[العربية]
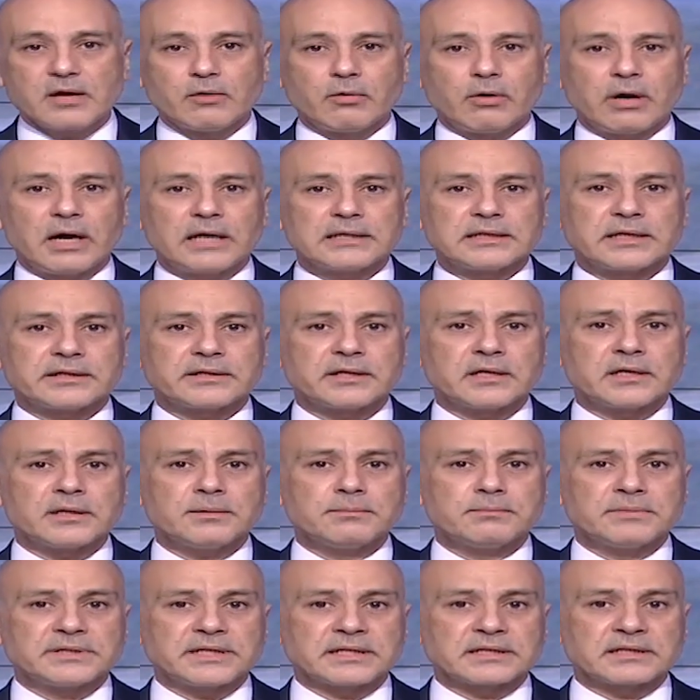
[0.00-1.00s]
وعلى
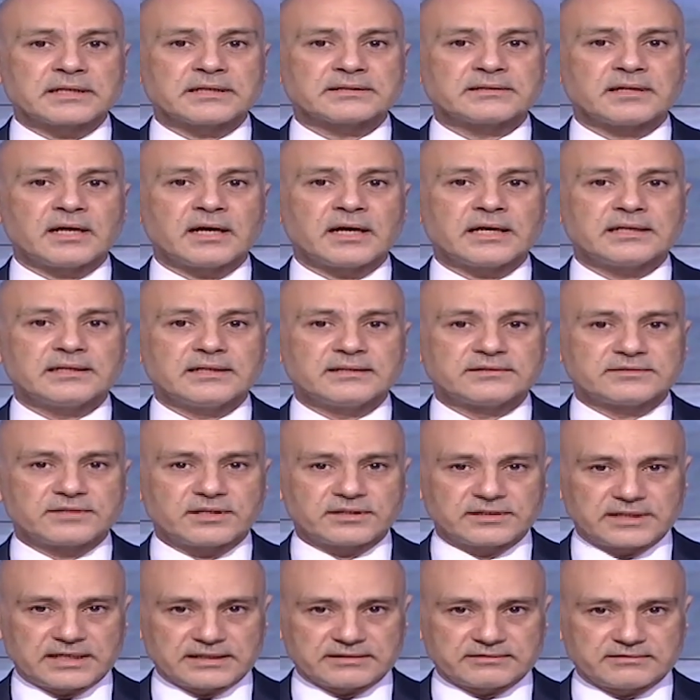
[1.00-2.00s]
الرغم من انقطاع
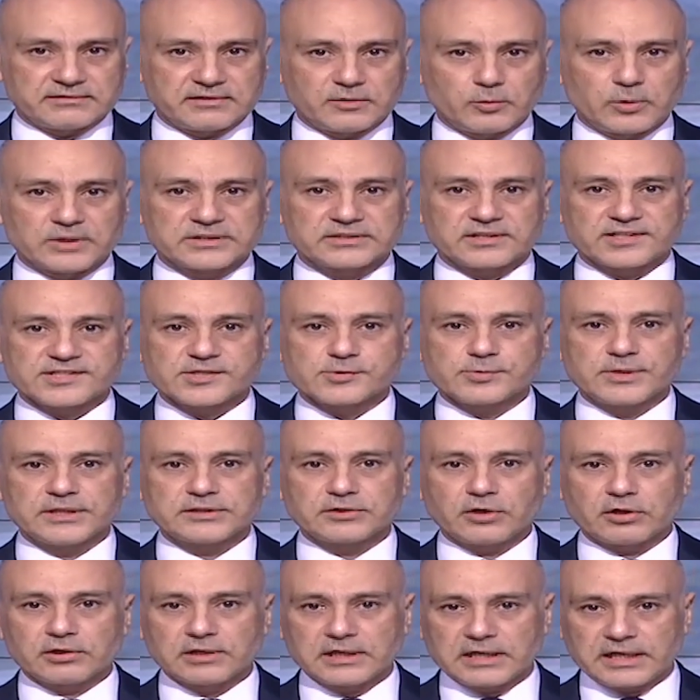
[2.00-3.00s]
الإنترنت
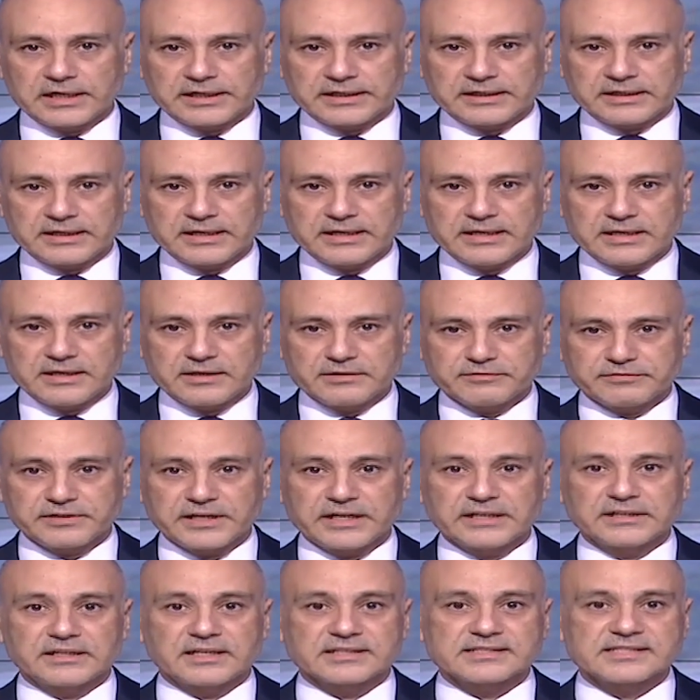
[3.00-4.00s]
والتصويت أونلاين
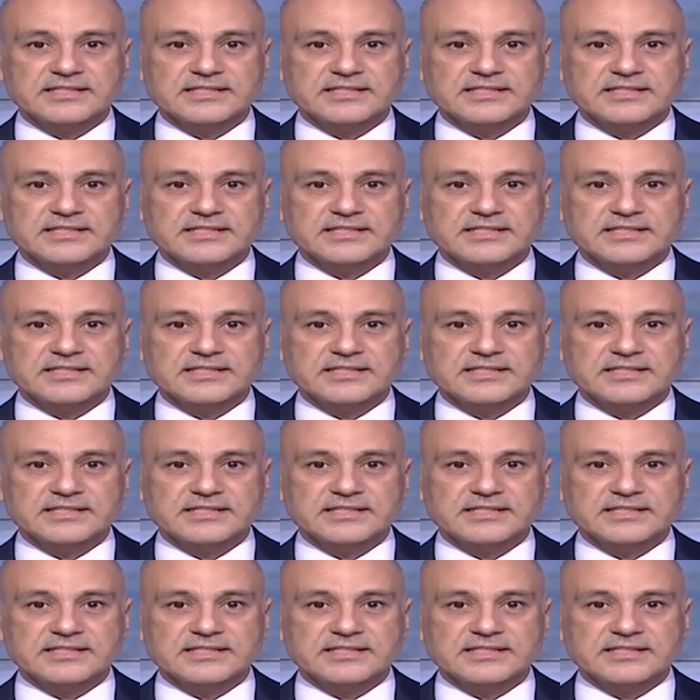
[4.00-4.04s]
فان